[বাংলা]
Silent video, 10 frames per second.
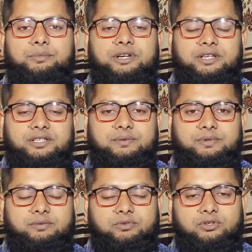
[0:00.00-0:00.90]
ভিটাক্সেট
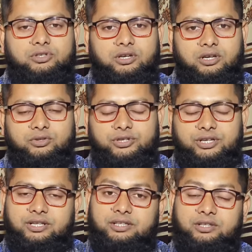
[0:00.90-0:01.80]
ক্যাপসুল সকালে দুইটা
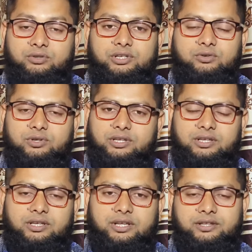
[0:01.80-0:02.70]
রাতে দুইটা করে
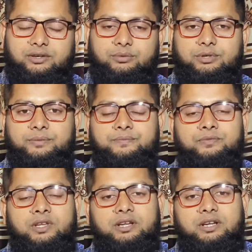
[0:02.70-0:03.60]
খেতে হবে
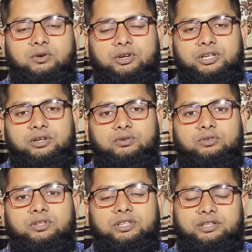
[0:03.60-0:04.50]
কন্টিনিউ
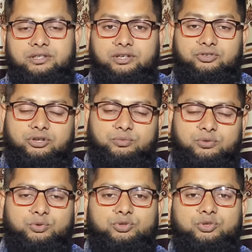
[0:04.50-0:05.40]
তিন থেকে ছয় মাস
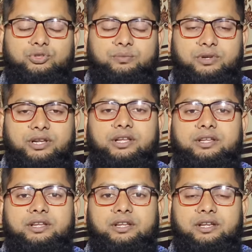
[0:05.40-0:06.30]
পর্যন্ত আপনারা
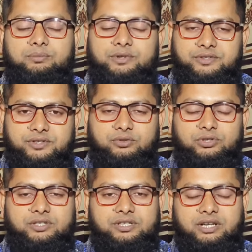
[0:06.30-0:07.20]
এই মেডিসিন
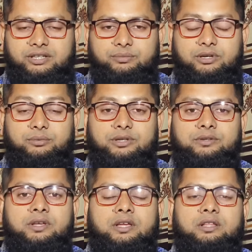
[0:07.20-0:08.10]
দুইটা চালাতে পারবেন
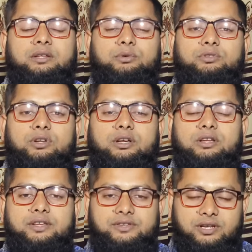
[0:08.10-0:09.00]
তো বন্ধুরা
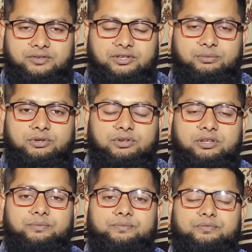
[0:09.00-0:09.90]
এই ছিল আজকে ভিডিওটি
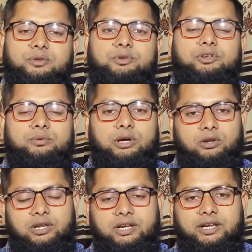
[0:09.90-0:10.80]
ভিডিওটি ভালো
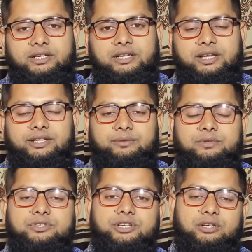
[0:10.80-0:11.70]
লাগলে একটা লাইক দেবেন
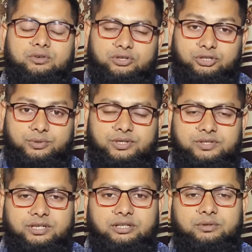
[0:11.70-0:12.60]
শেয়ার করে সবাইকে
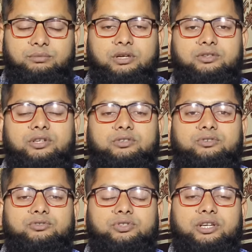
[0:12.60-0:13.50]
জানিয়ে দেবেন ভালো থাকেন
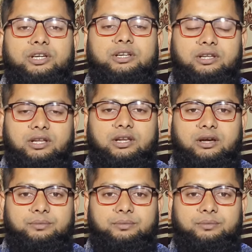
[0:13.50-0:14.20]
সুস্থ থাকেন আল্লাহ